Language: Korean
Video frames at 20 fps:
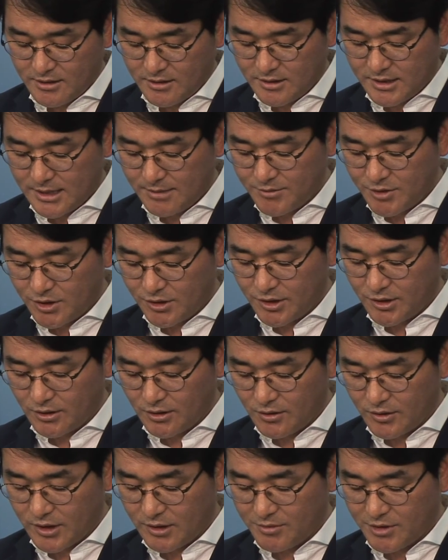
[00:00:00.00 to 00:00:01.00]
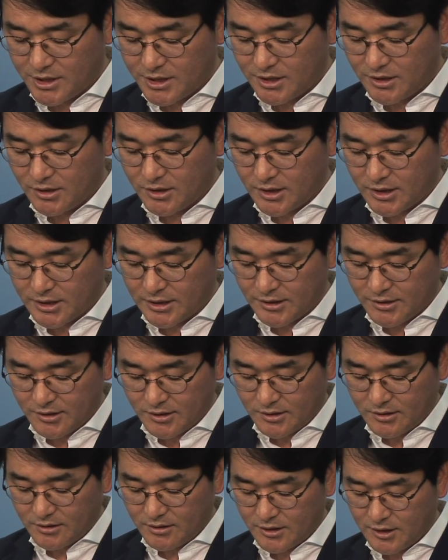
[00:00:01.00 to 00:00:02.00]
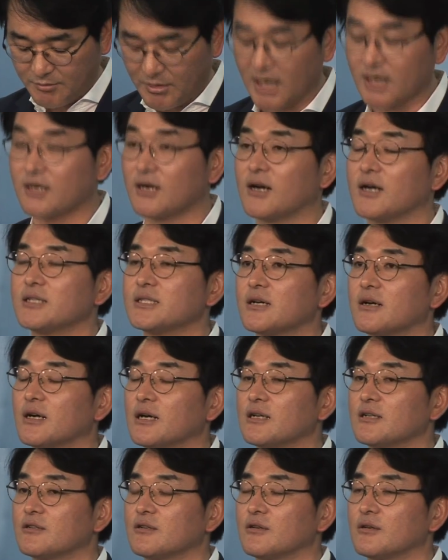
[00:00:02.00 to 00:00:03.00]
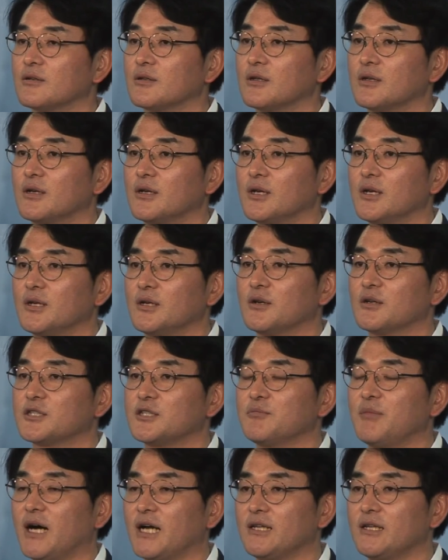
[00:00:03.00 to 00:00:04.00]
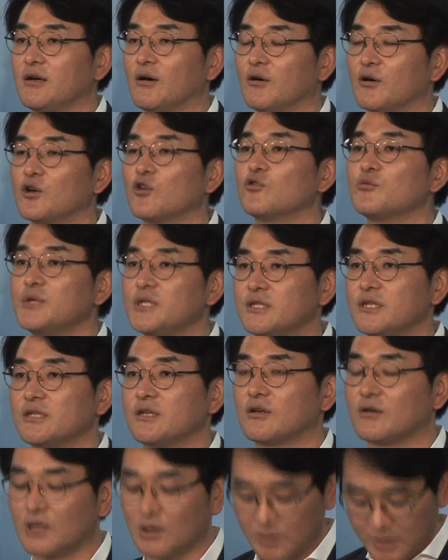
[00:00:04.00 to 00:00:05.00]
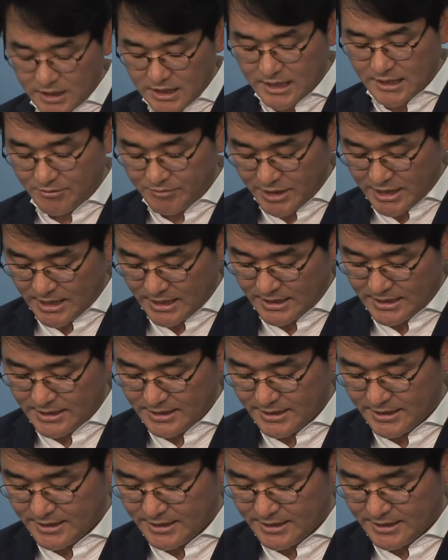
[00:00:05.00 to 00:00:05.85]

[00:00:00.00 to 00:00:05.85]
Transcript: 삼성이 언론에 미치는 영향력, 이 막강한 상황에서 역시 많이 어려움이 있으실 거라고 생각합니다.